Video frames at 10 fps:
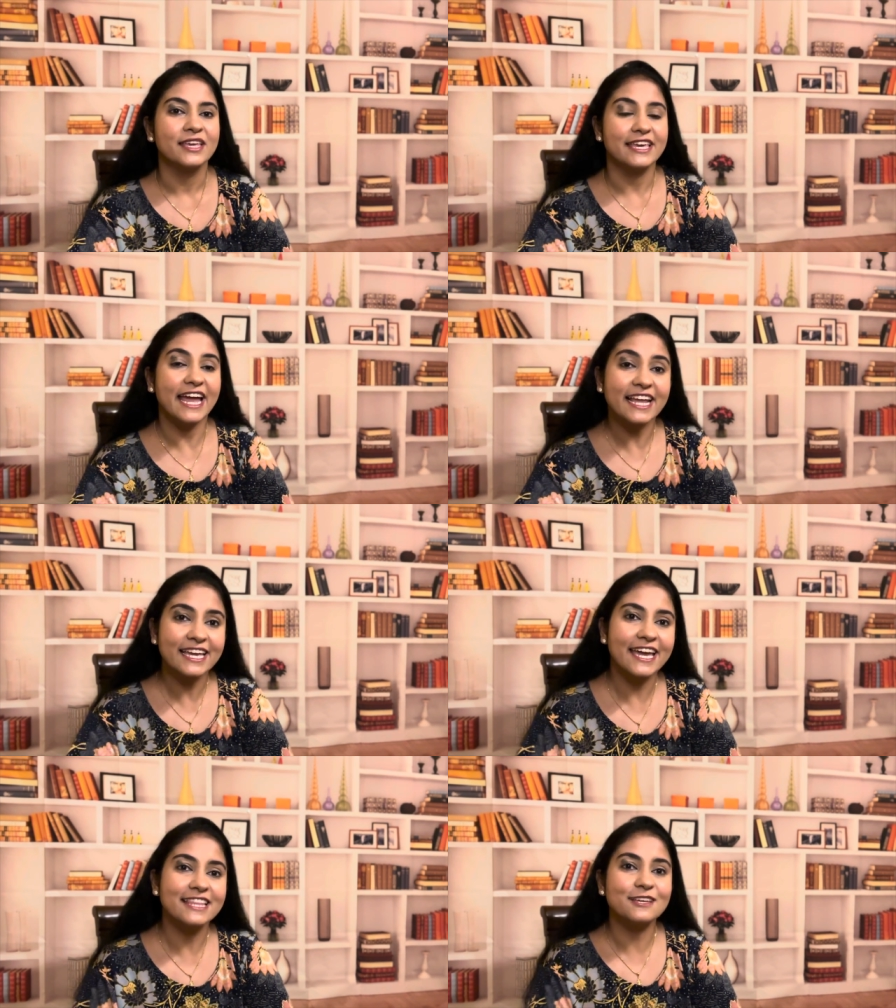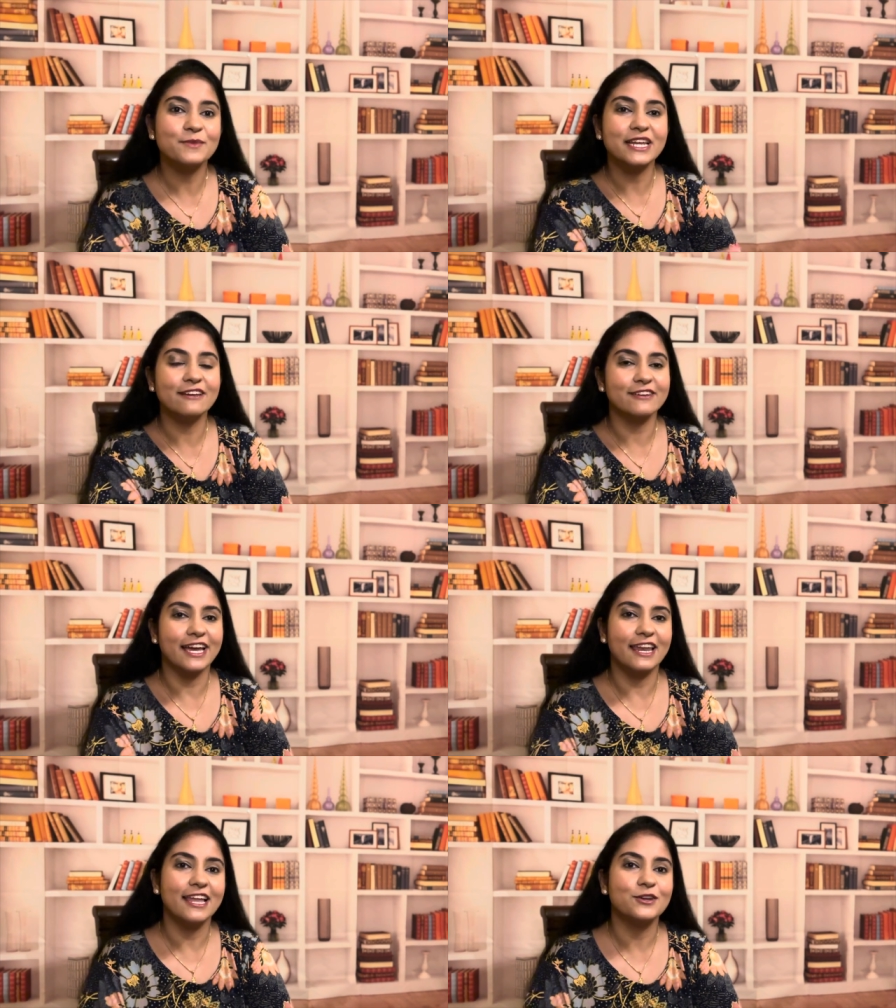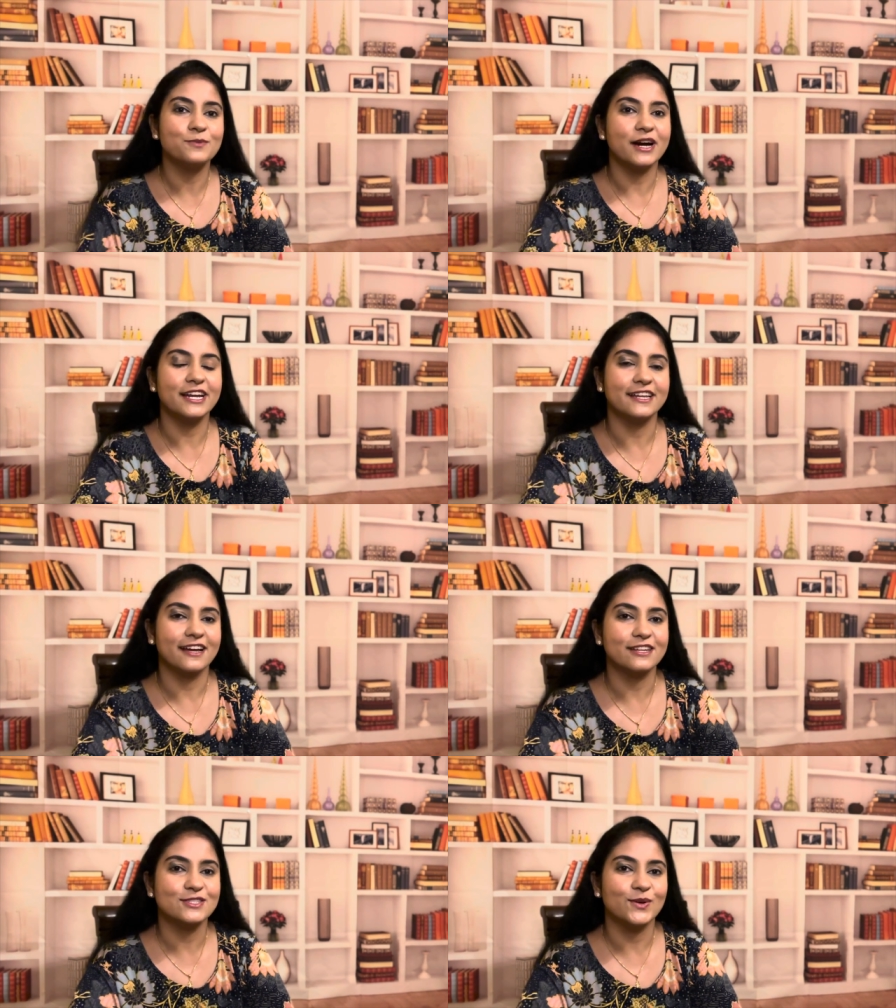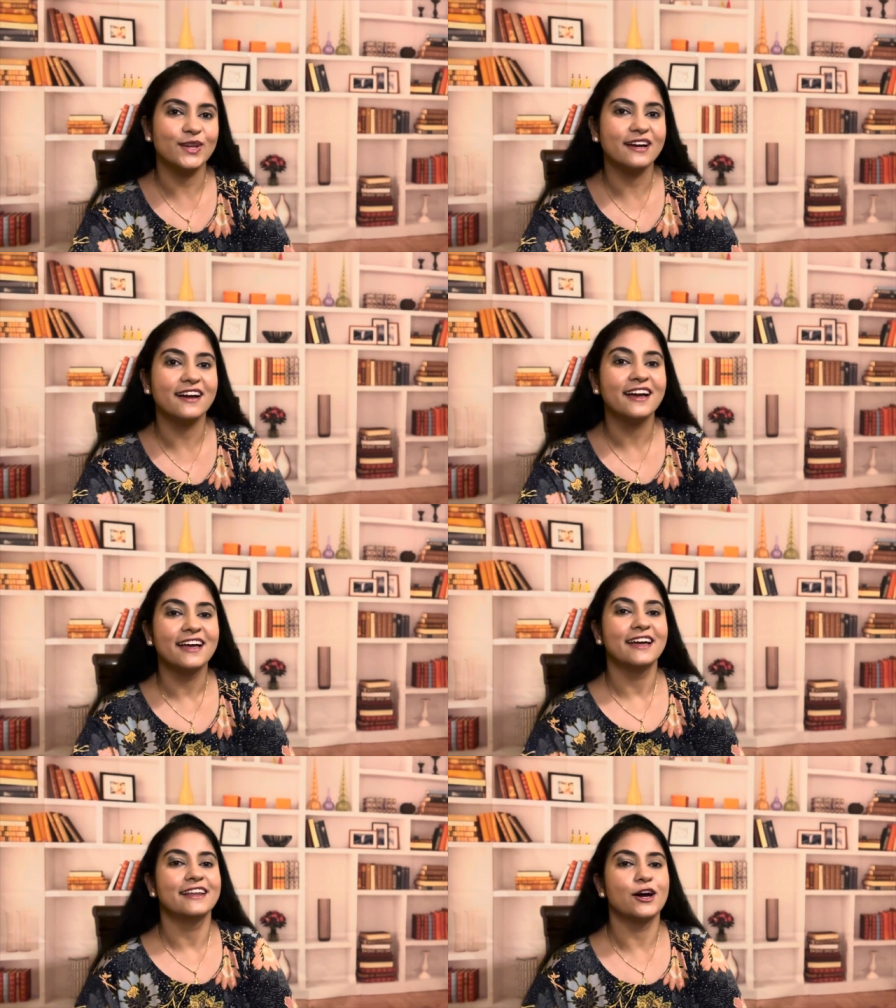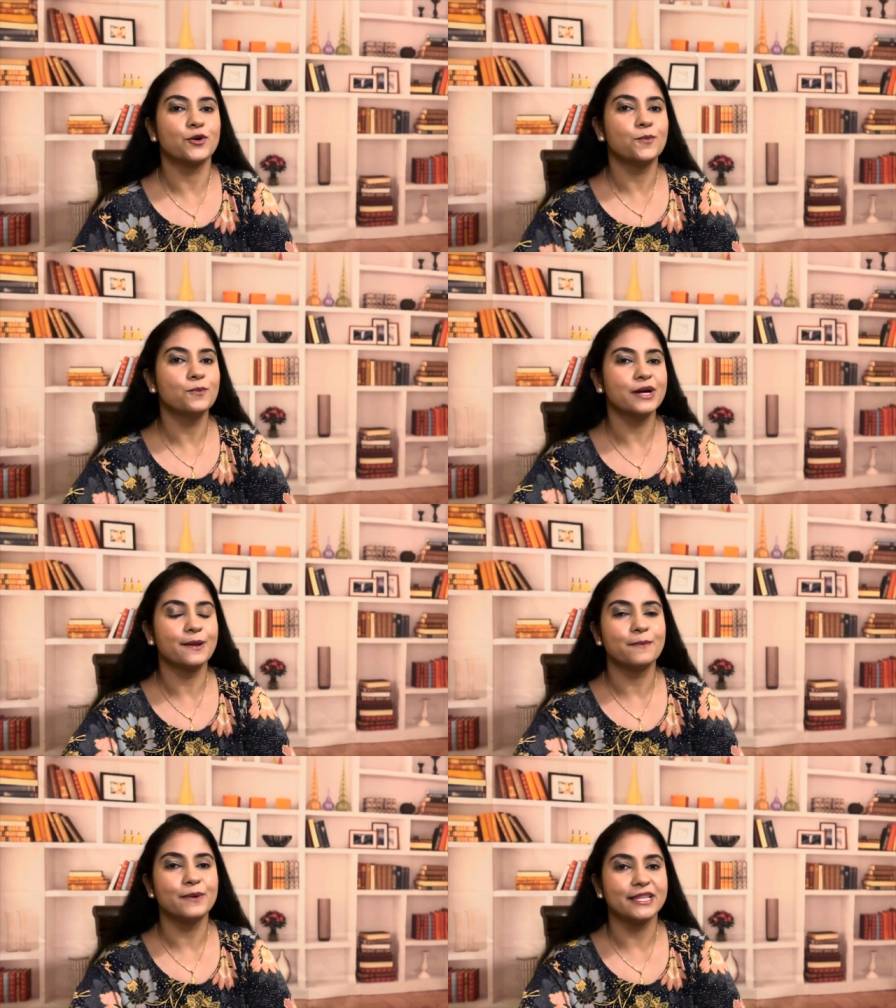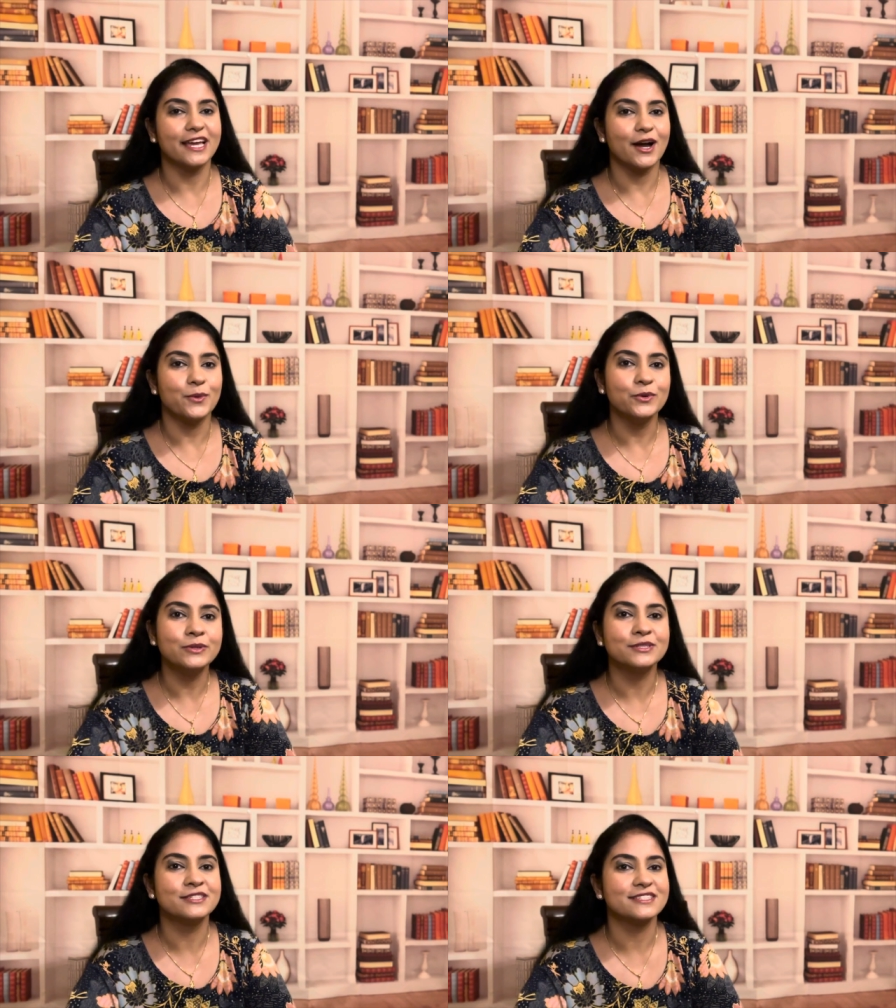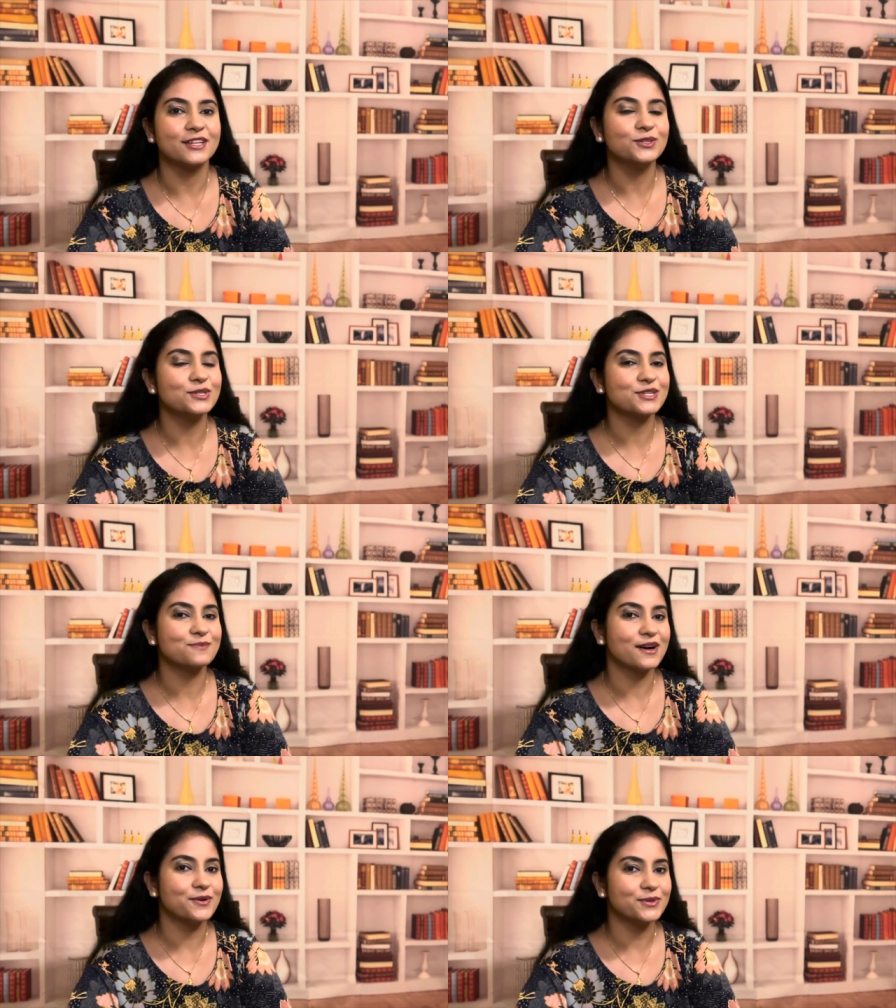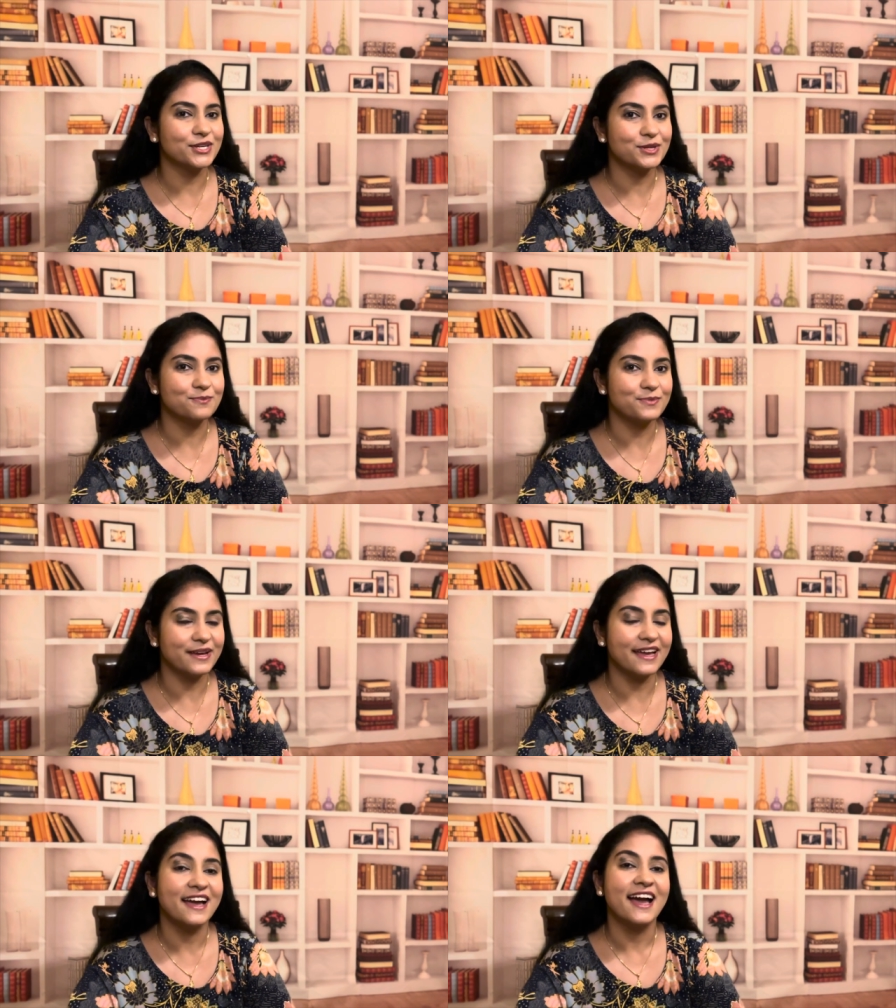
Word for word: எனக்கு ஏற்ற மாதிரி இவங்க எல்லாரும் மாறிட்டாங்கன்னு சொன்னால் நான் ரொம்ப நிம்மதியாகவும் சந்தோஷமாகவும் இருப்பேன்